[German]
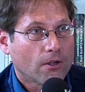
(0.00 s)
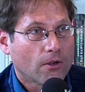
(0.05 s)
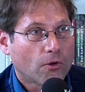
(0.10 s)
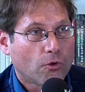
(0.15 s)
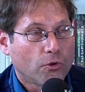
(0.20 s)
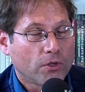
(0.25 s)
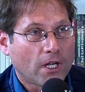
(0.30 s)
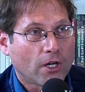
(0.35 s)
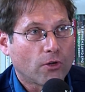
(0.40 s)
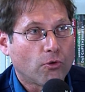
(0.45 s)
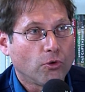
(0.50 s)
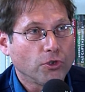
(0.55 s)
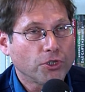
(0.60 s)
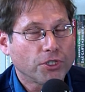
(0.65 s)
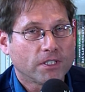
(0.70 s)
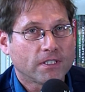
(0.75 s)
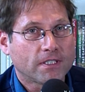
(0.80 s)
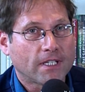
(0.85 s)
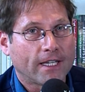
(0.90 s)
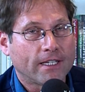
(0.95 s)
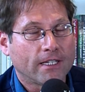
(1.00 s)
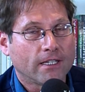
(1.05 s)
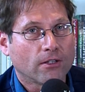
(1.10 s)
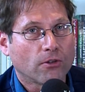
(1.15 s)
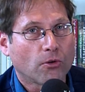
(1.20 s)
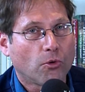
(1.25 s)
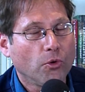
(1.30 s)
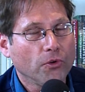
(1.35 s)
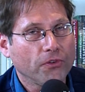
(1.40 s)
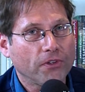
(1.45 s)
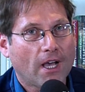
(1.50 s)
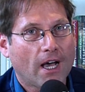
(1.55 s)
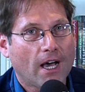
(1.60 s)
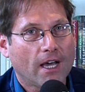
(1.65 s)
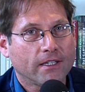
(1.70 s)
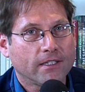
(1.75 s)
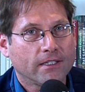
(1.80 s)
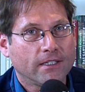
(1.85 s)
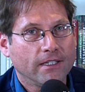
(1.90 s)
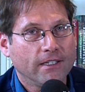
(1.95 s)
Gundagoschen ist eine großartige